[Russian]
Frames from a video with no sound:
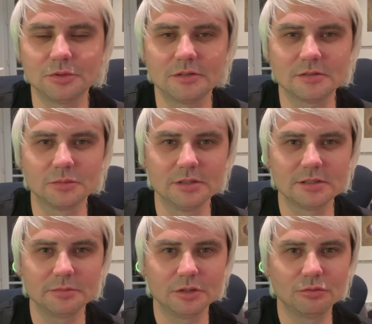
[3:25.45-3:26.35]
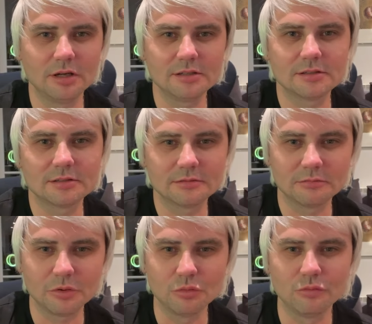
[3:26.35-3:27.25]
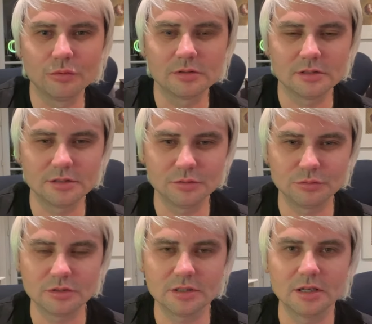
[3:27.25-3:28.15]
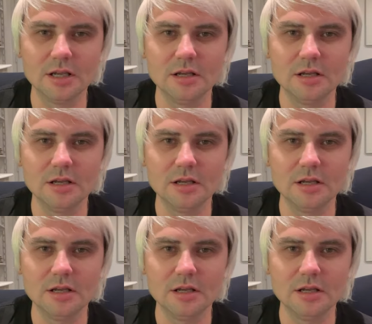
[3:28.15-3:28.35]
Вообще смысл не ругаться в моем возрасте уже.